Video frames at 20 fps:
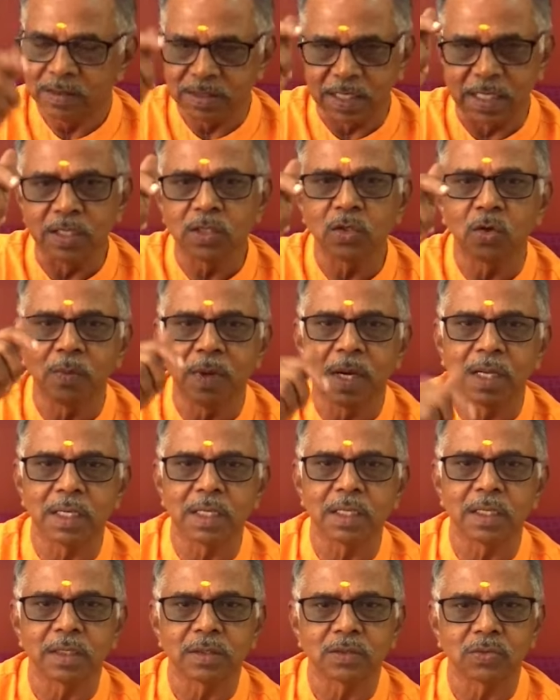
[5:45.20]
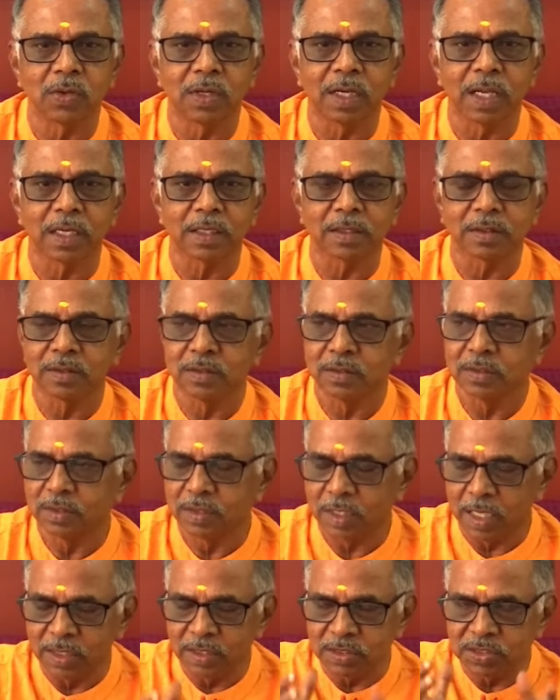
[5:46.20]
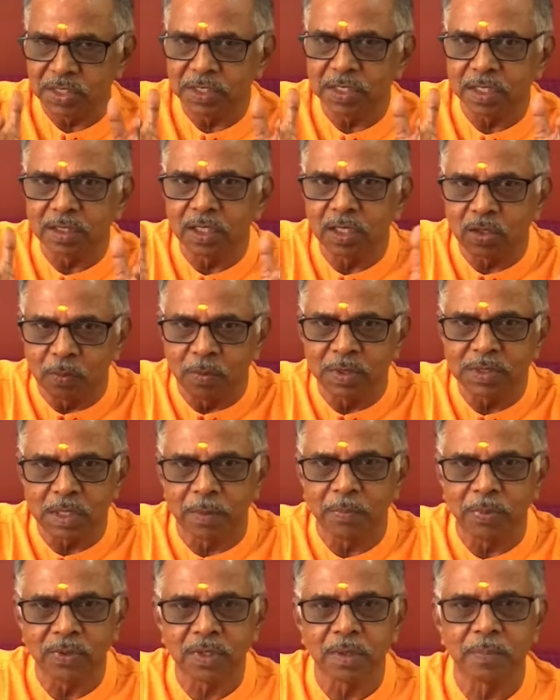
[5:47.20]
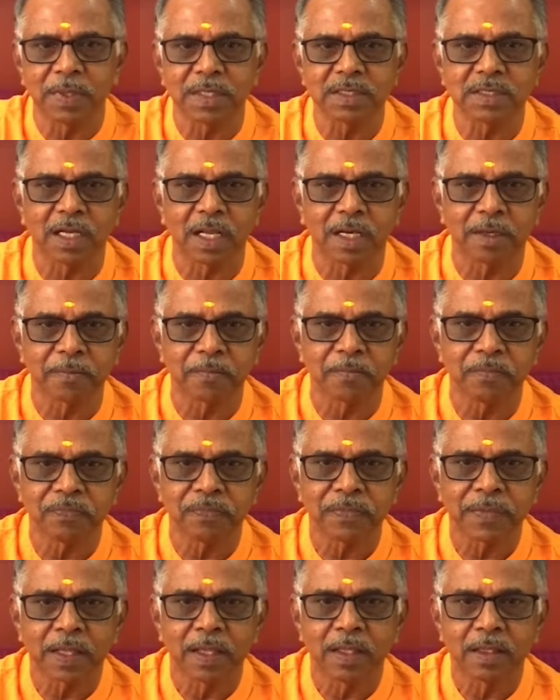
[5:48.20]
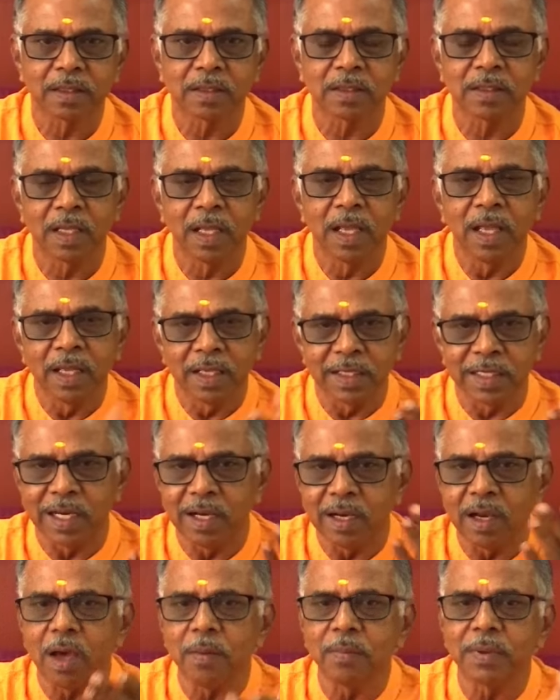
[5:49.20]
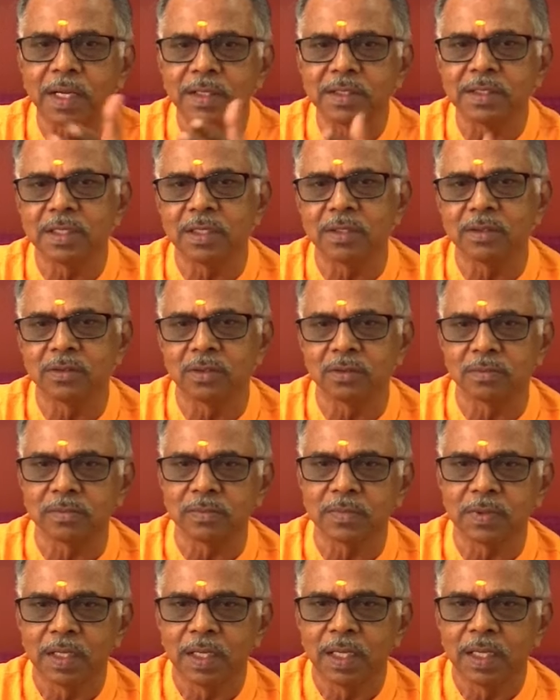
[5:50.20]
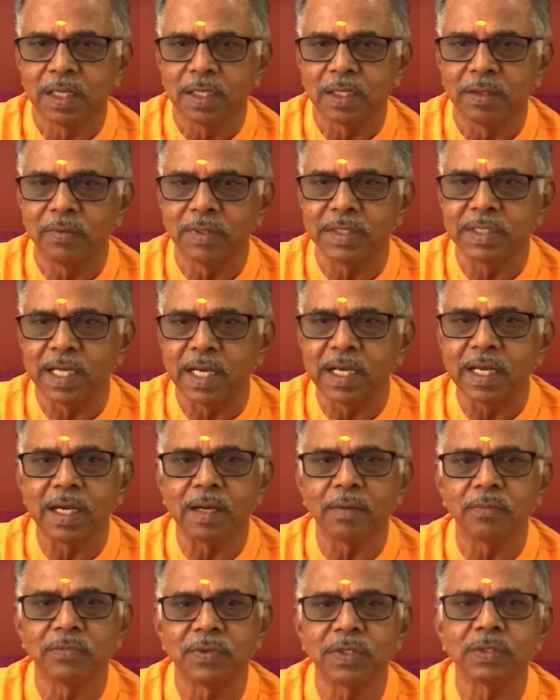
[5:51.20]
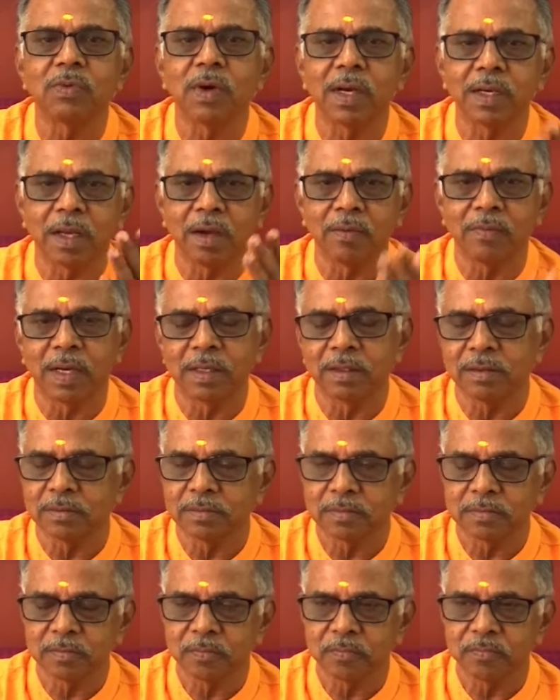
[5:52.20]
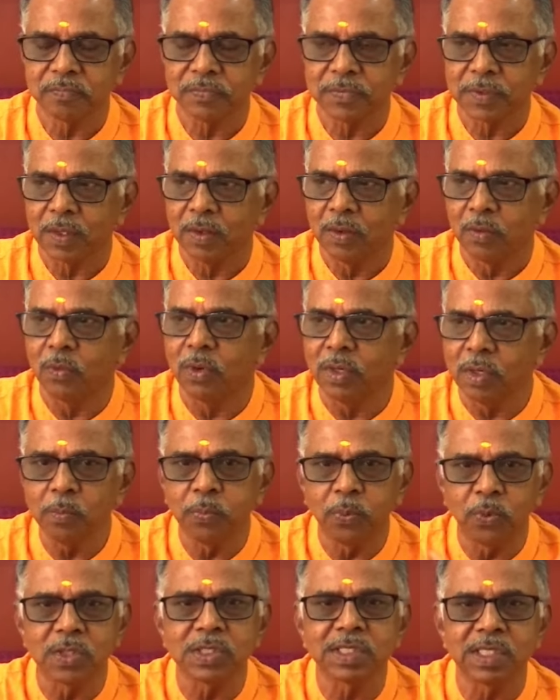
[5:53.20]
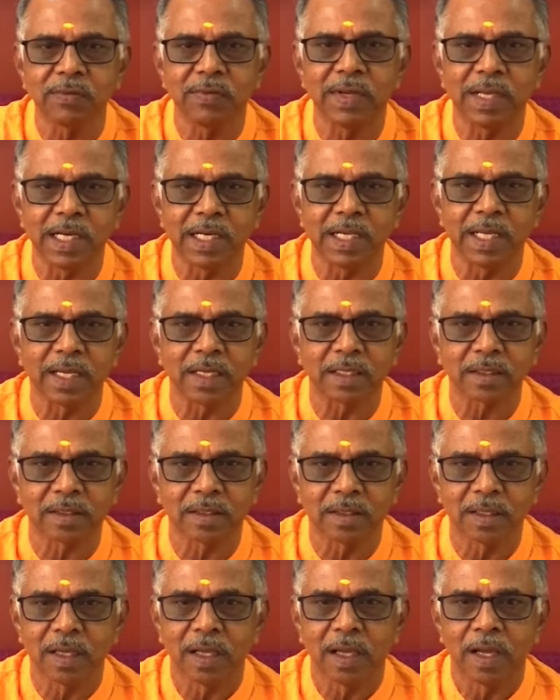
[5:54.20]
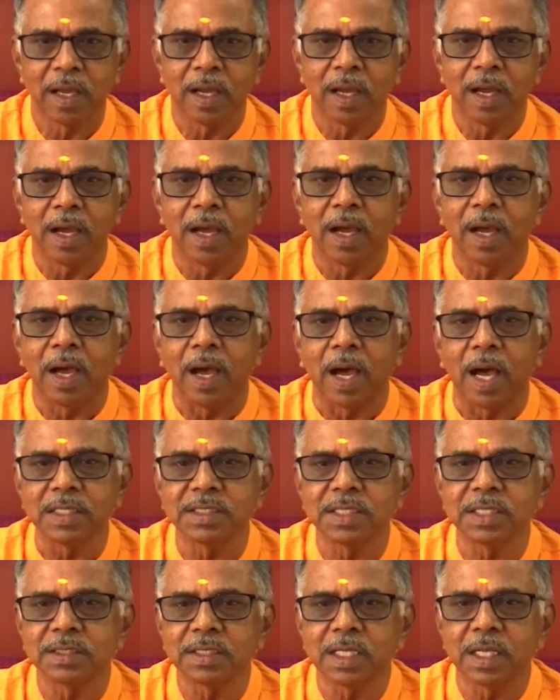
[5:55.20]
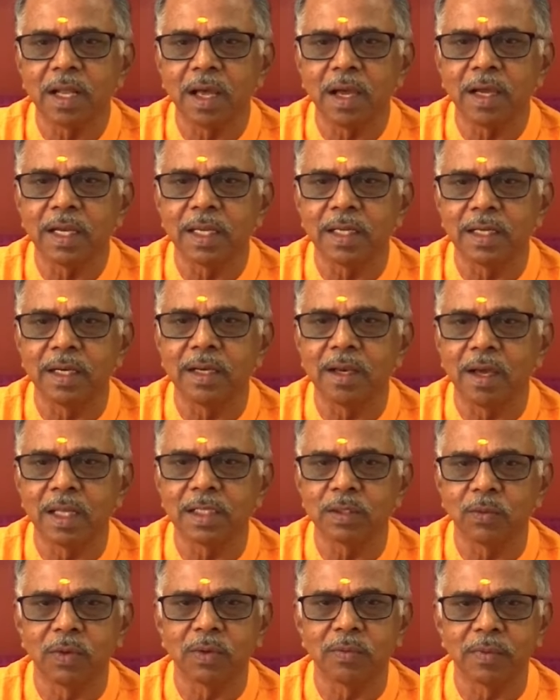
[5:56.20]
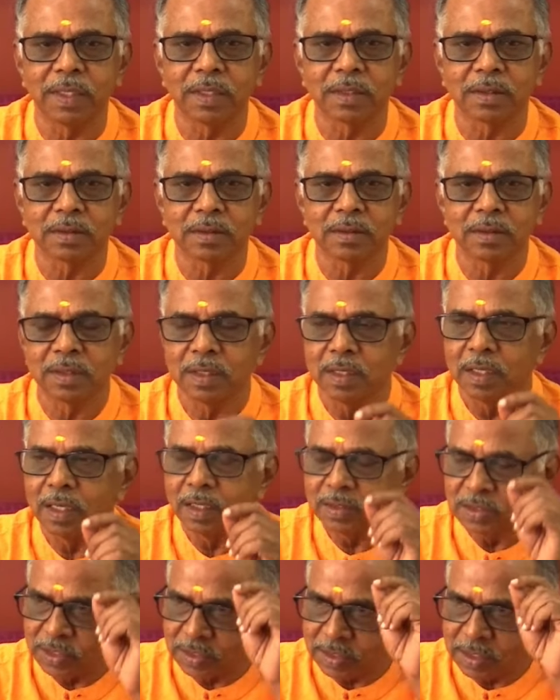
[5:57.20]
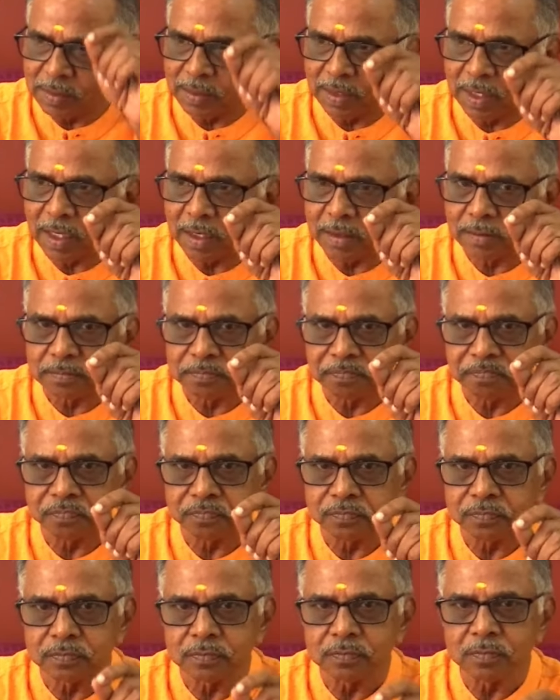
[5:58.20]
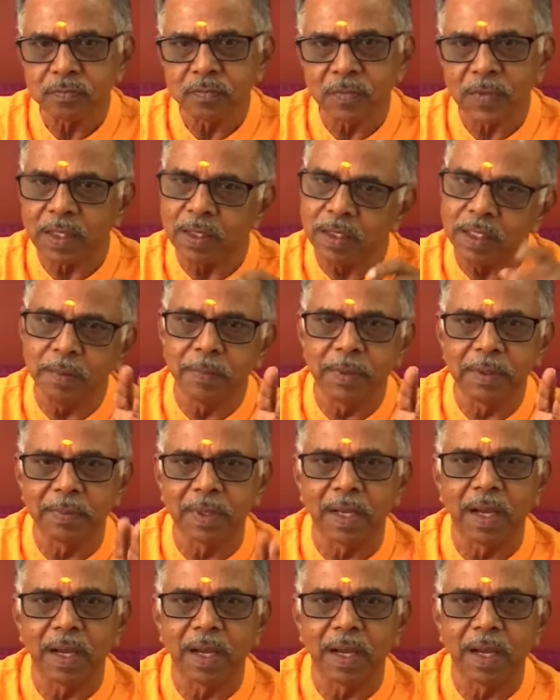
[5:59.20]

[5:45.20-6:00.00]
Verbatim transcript: சனத்குமார் சொல்கிறார் அது சித்தத்துக்கு ரொம்ப சப்போர்ட்டாக பேசுகிறார் எல்லாம் கற்றிருந்தும் இவன் எங்கனம் வித்வான் ஆவான் ஒன்றும் புரிஞ்சிக்கவே இல்லையே அசித்தனாக இல்லாத ஒருவன் சித்தன்னா எப்படி